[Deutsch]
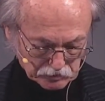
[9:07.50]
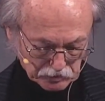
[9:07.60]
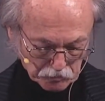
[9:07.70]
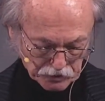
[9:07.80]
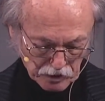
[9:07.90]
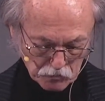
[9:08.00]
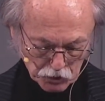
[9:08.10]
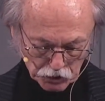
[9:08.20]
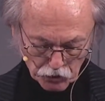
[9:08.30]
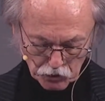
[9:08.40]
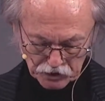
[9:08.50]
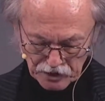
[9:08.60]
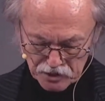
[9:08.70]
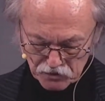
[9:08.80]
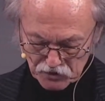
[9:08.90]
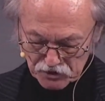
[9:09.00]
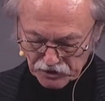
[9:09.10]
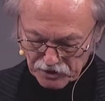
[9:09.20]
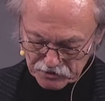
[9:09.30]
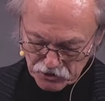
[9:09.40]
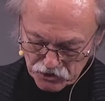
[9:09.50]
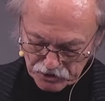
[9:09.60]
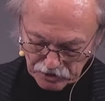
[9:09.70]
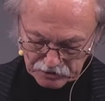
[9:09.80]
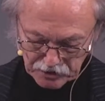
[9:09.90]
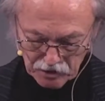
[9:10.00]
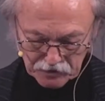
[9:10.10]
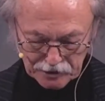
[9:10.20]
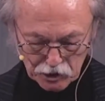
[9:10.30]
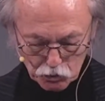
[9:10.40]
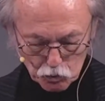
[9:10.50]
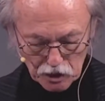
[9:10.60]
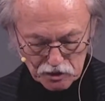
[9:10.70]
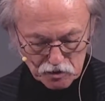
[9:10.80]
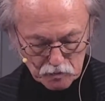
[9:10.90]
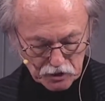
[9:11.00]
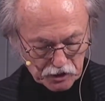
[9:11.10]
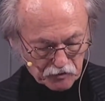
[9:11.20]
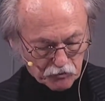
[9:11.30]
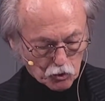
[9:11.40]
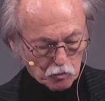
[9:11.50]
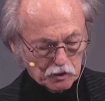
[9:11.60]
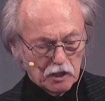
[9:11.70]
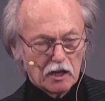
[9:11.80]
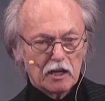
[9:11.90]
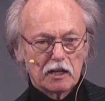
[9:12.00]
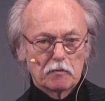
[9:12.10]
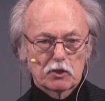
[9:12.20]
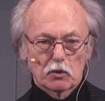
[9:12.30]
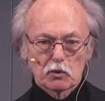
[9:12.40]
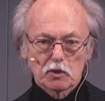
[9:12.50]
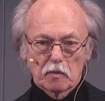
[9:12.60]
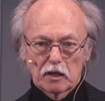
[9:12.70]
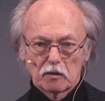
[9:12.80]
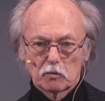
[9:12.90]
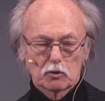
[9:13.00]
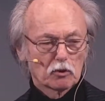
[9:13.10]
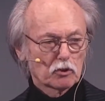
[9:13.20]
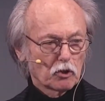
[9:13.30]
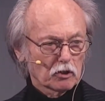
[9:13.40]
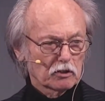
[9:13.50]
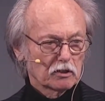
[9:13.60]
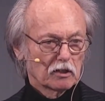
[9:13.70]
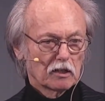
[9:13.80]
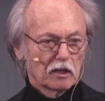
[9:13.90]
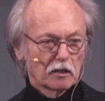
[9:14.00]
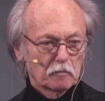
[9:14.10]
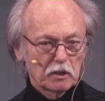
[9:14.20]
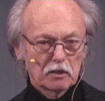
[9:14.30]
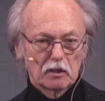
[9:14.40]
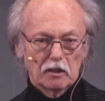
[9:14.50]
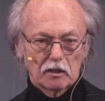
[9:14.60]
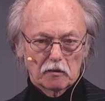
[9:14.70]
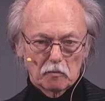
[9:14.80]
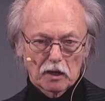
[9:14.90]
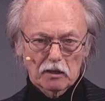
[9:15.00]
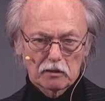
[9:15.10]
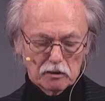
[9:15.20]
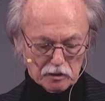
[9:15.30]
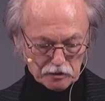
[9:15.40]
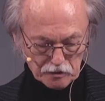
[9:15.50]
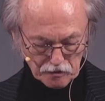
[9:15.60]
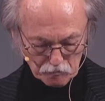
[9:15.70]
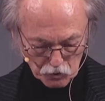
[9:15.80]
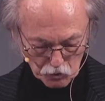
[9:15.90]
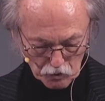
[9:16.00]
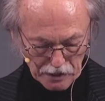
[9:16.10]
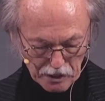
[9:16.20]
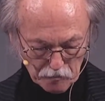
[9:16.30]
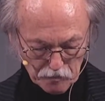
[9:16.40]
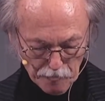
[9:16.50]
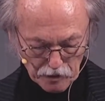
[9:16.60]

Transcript: Im Psalm 139, Vers 13 sagt David, denn du hast mich gewoben im Schoß meiner Mutter. Gott hat mich gemacht im Leib